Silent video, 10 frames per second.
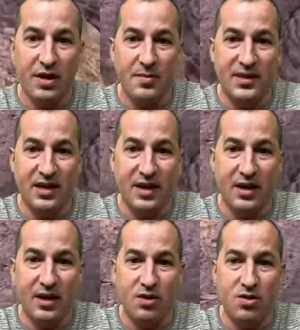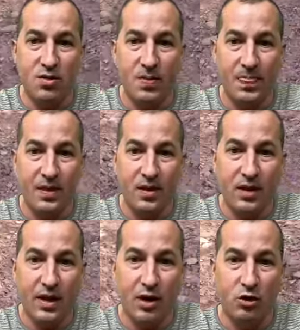meterle al Leo.
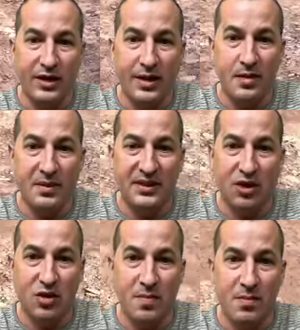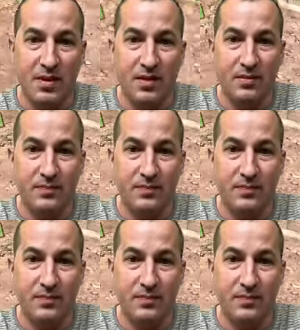El Leo tiene demasiado DPM.